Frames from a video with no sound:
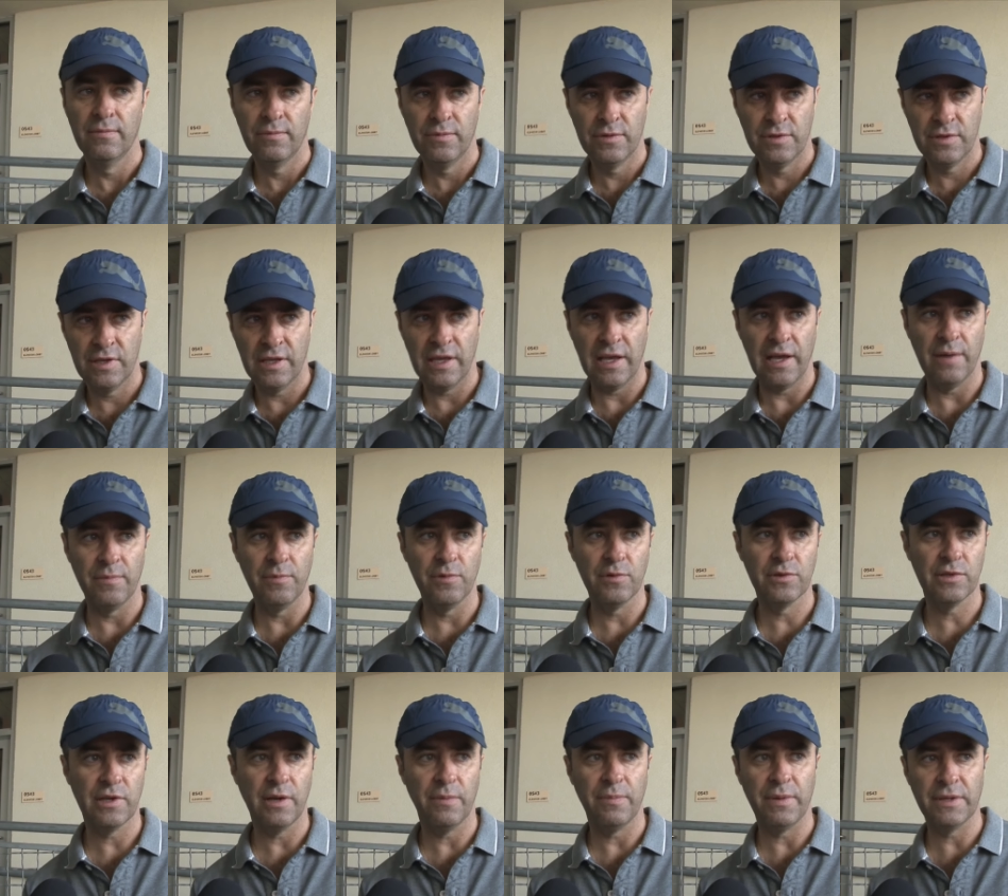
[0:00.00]

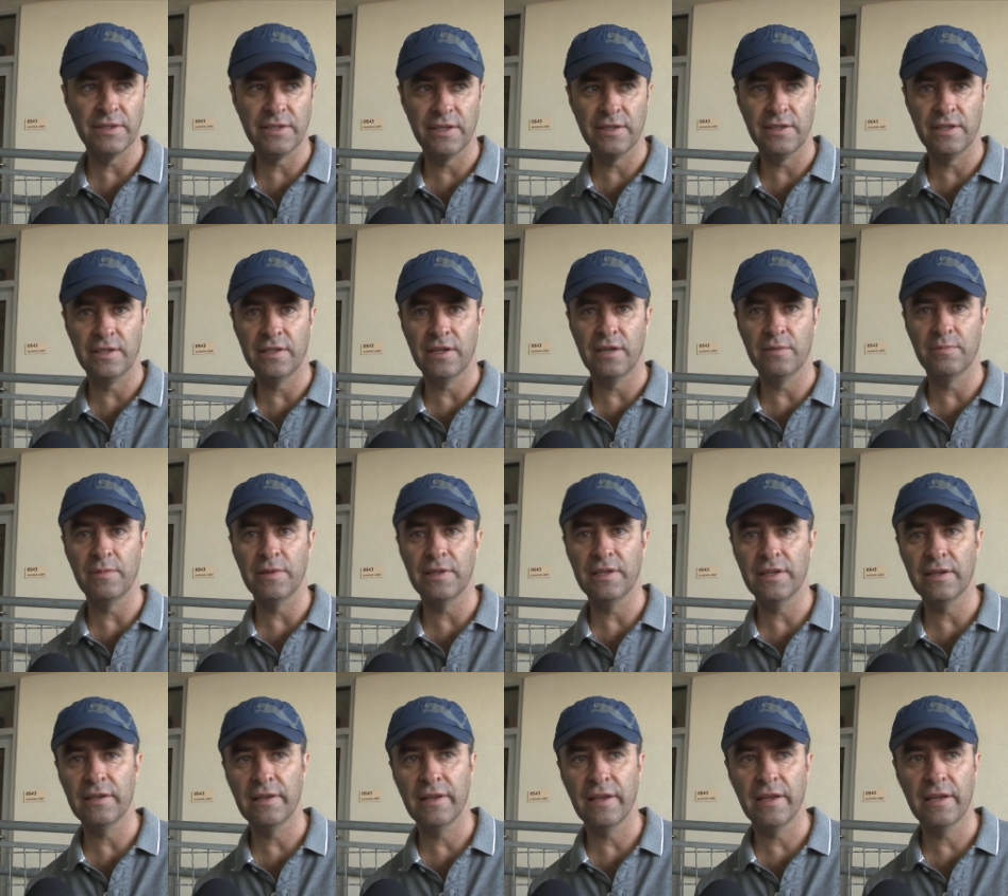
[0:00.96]
seamos capaces de
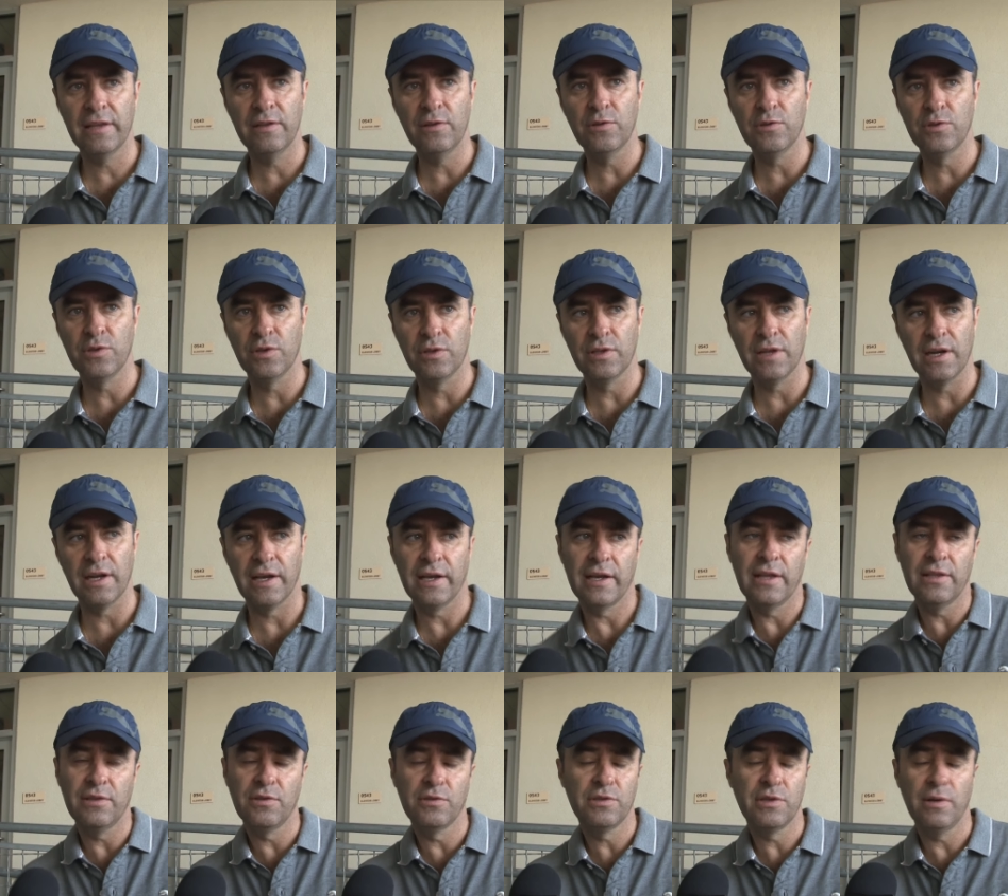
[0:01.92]
transmitirle ilusión a la
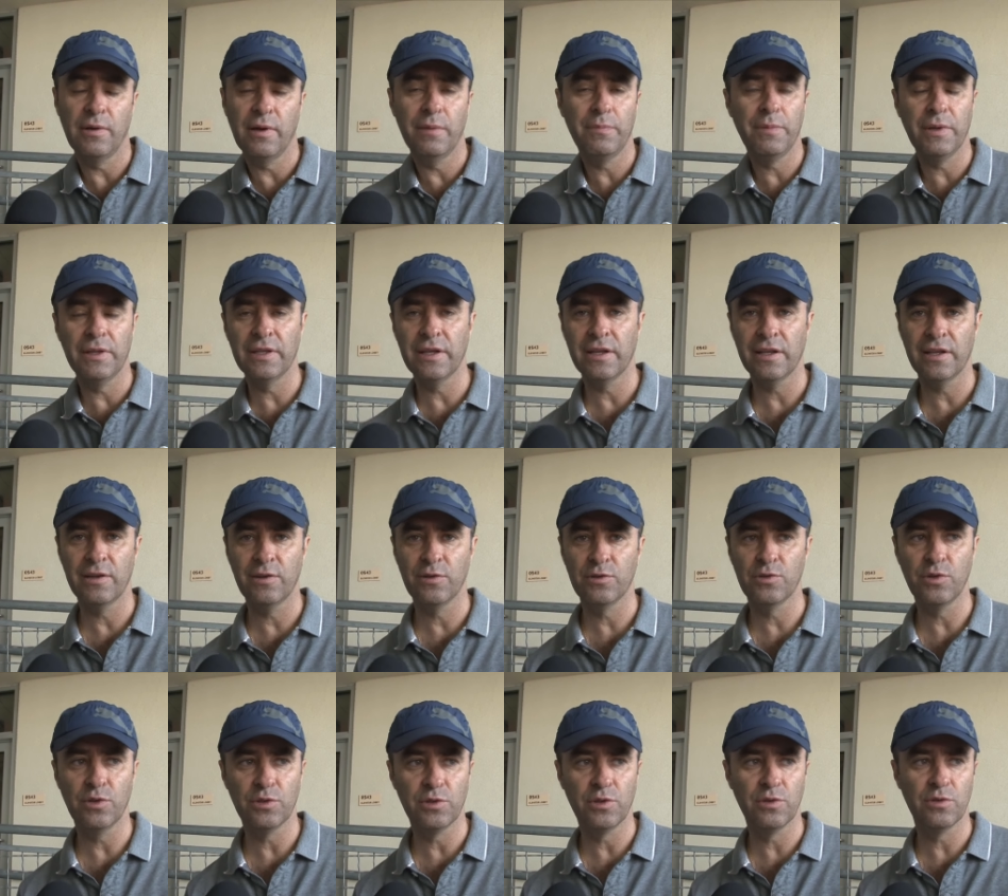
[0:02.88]
gente. O sea, va a depender de
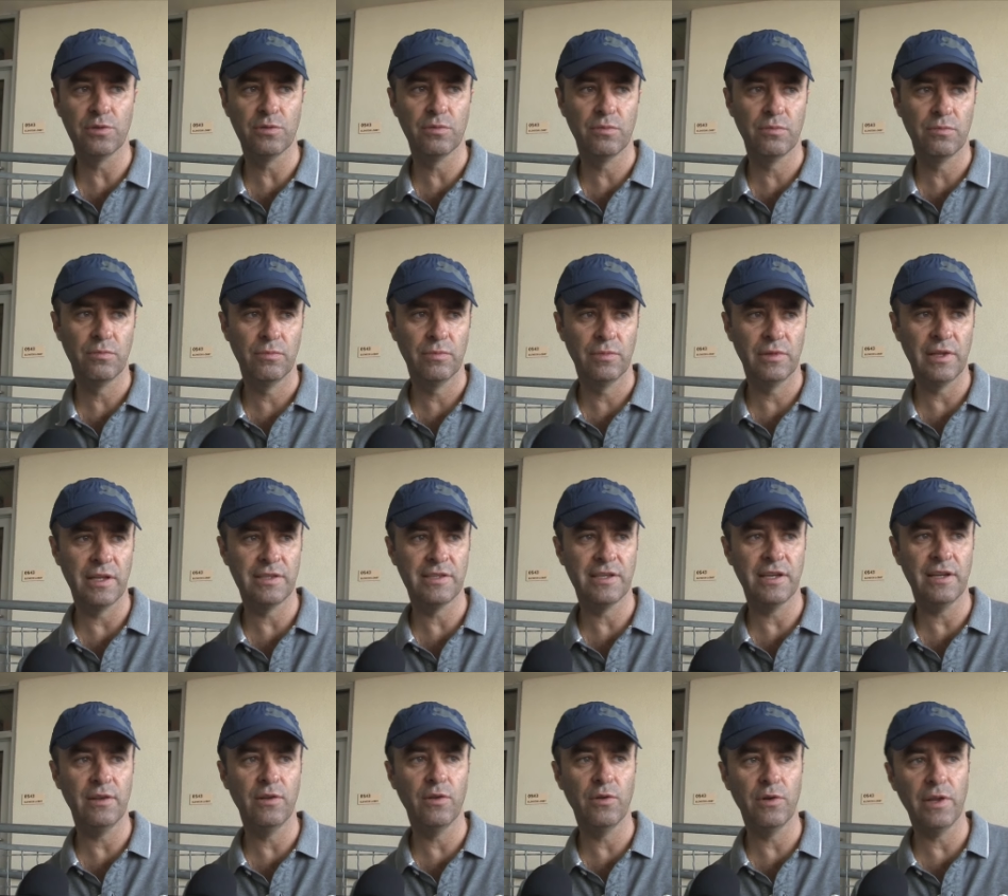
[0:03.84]
nosotros.
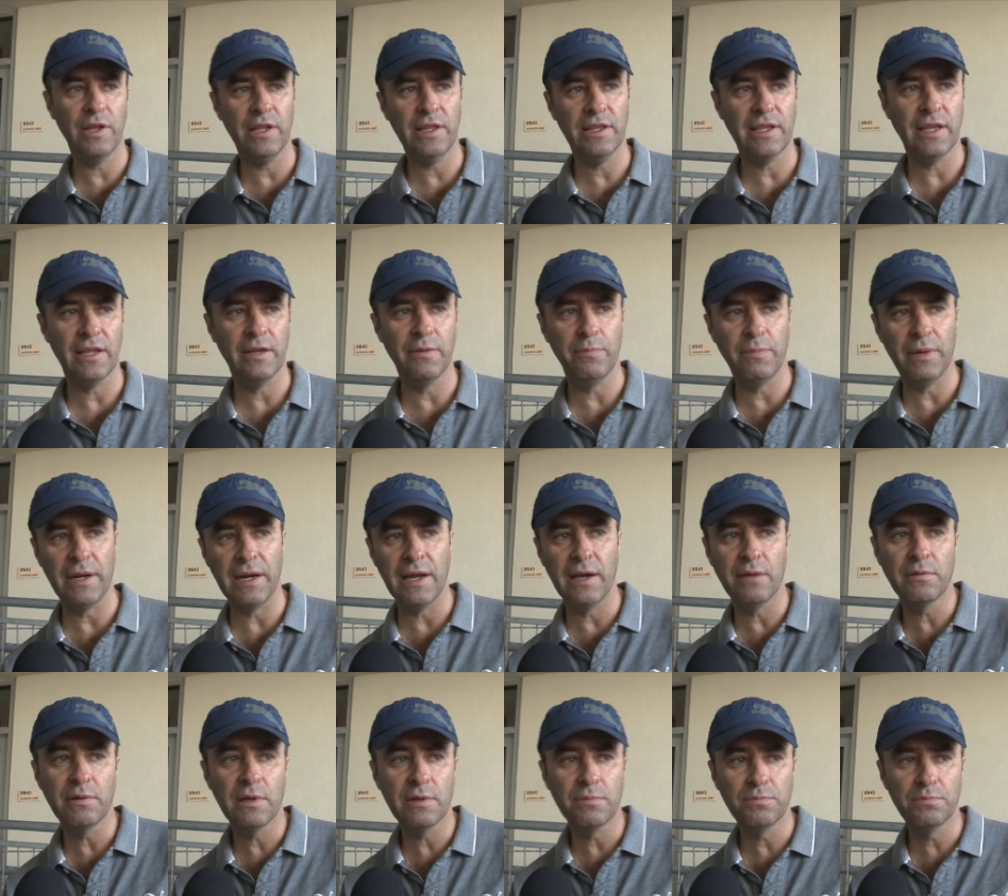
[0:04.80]
Decirlo ahorita de
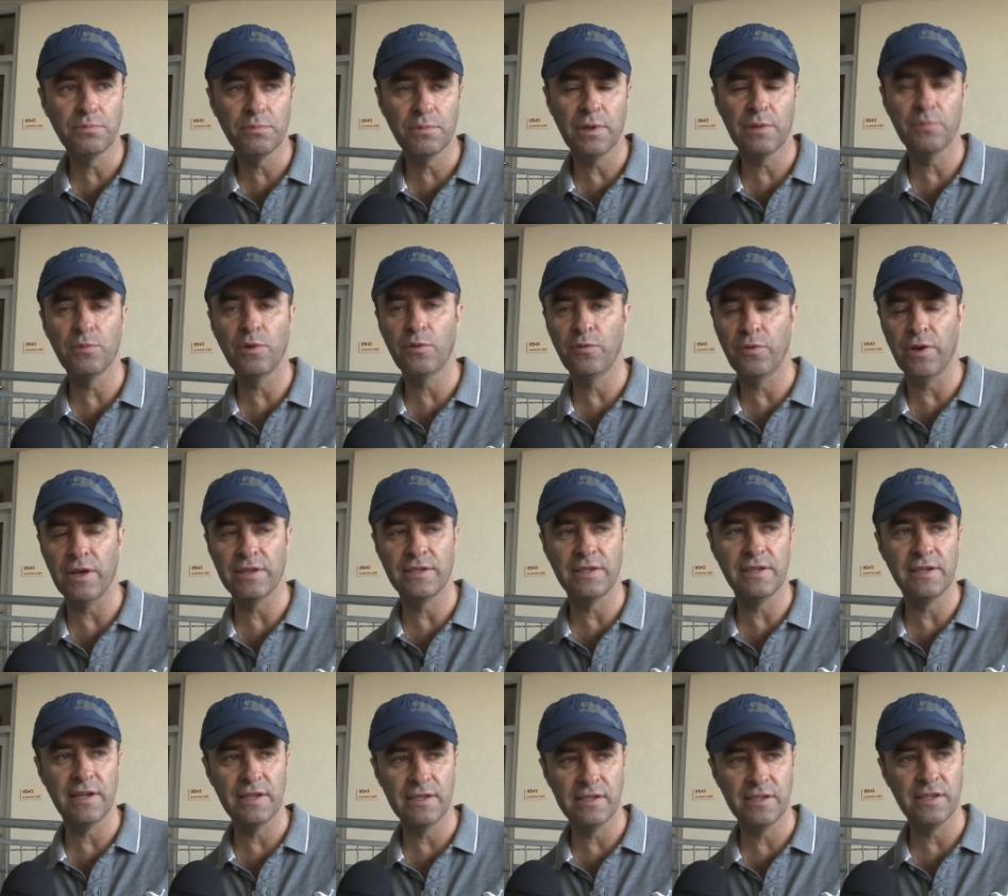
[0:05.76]
palabra es muy
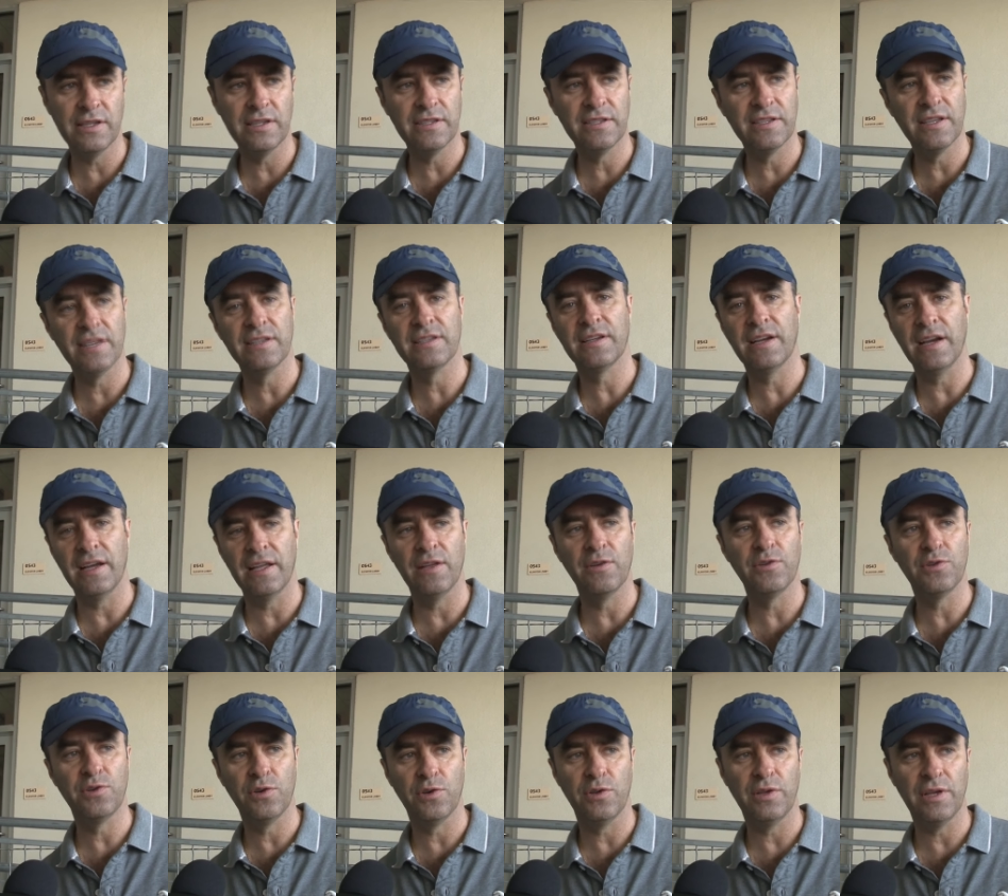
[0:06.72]
fácil, el chiste es cada
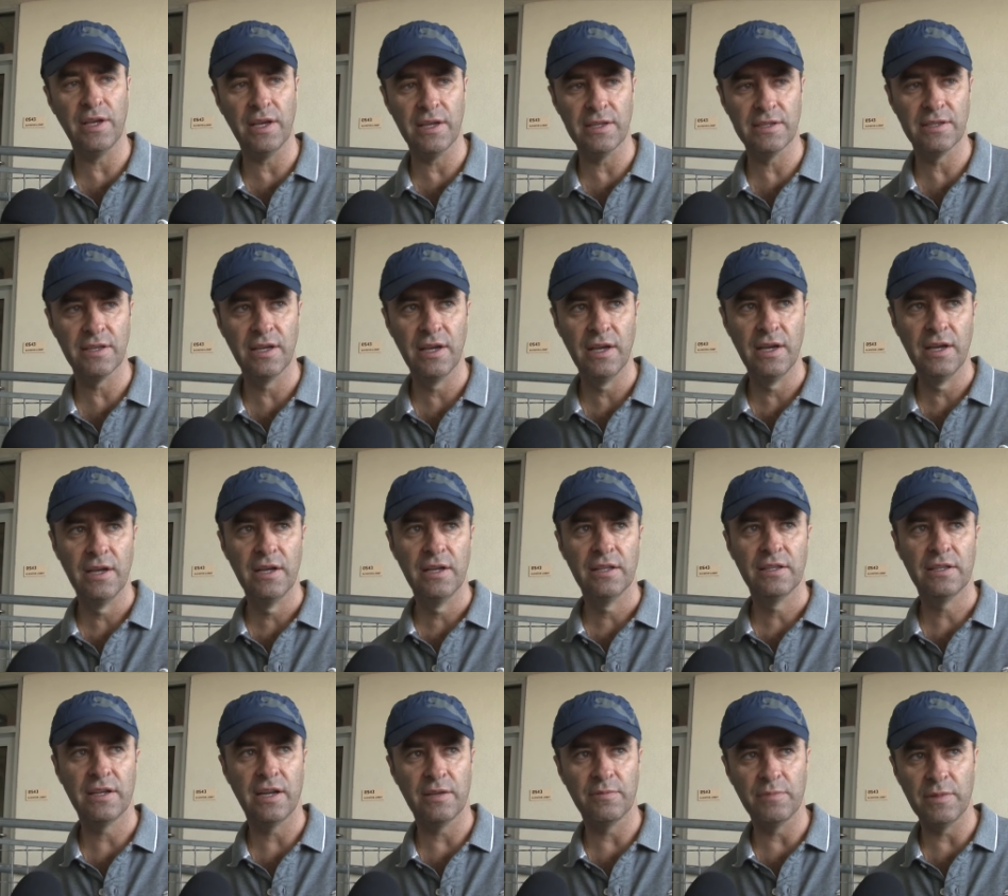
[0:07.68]
ocho días
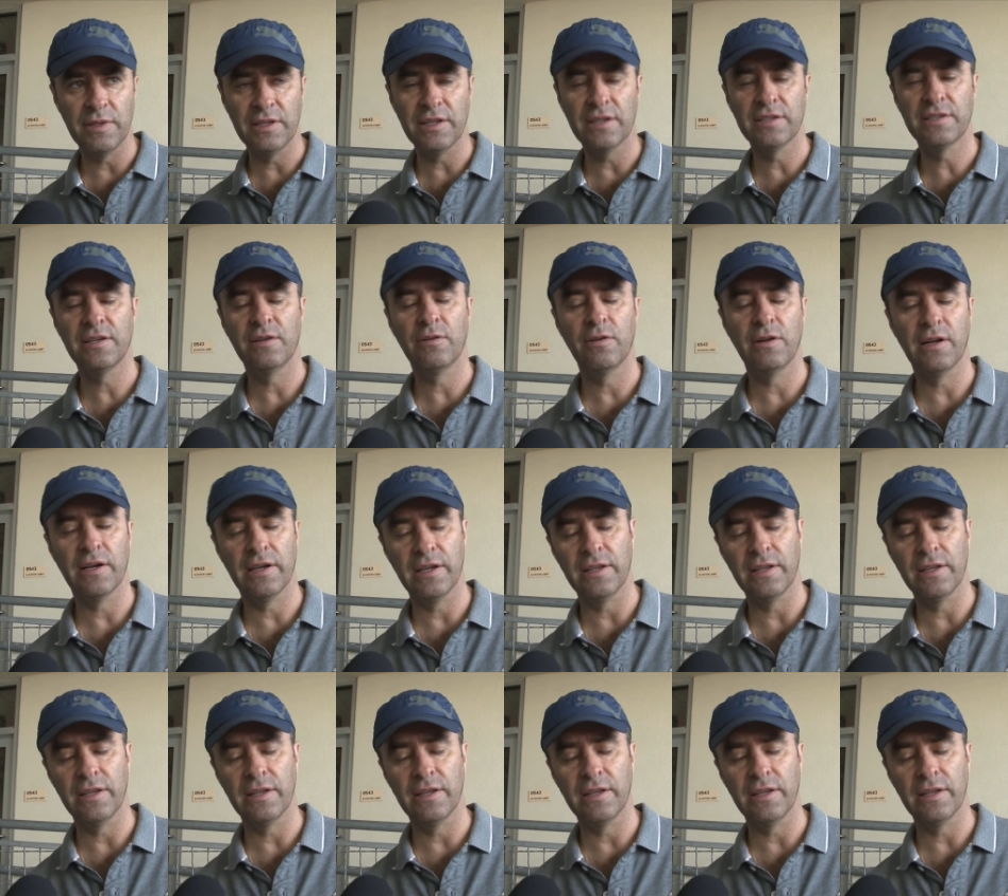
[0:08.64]
transmitírselo a la